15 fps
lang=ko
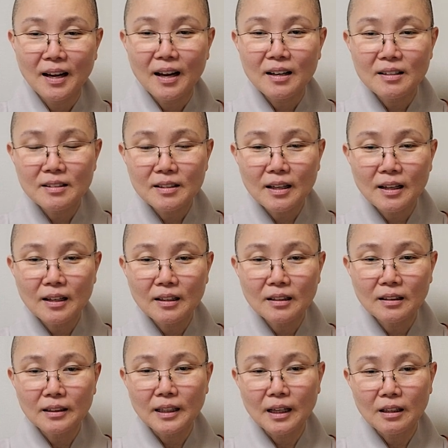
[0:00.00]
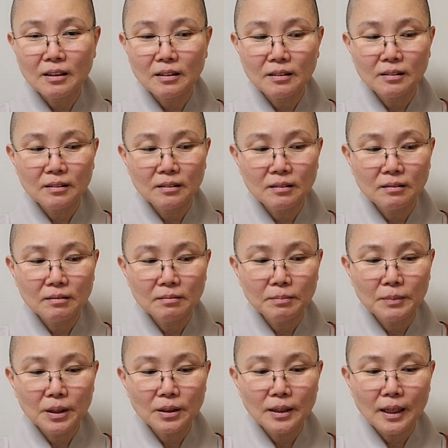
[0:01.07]
항상
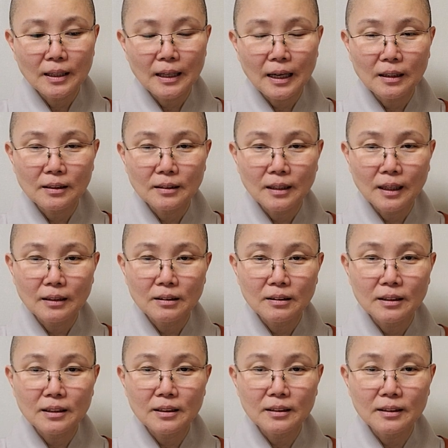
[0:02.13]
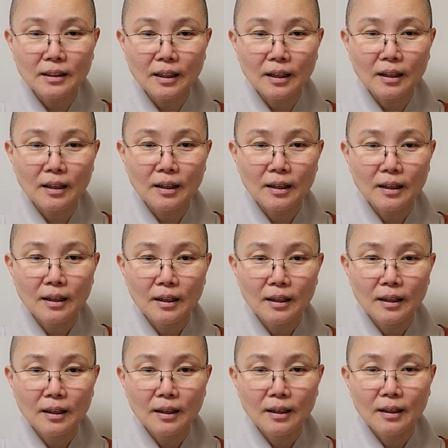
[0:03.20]
양면의 약을 다 드리는데
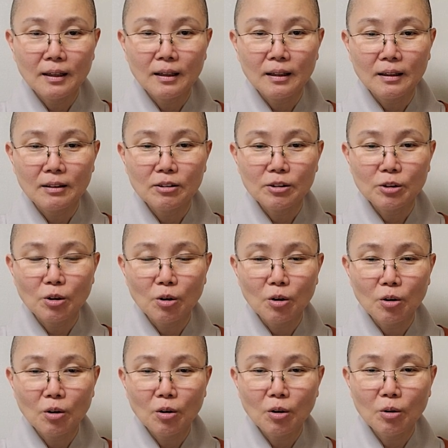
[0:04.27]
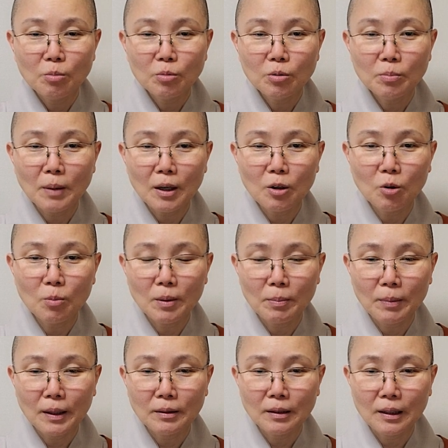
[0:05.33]
예, 그걸 전부 말로만
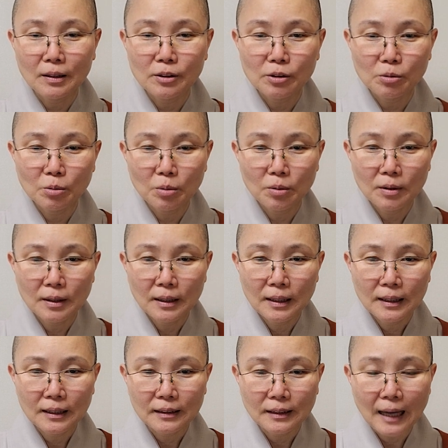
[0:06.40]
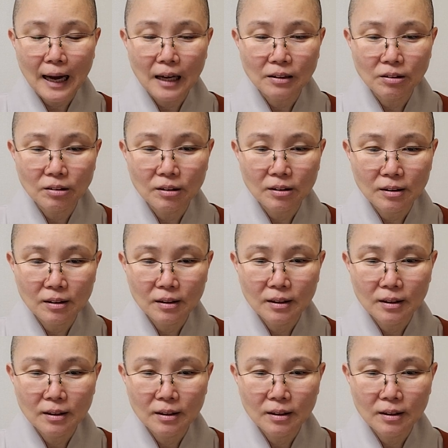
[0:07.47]
받아가지고 그 단어,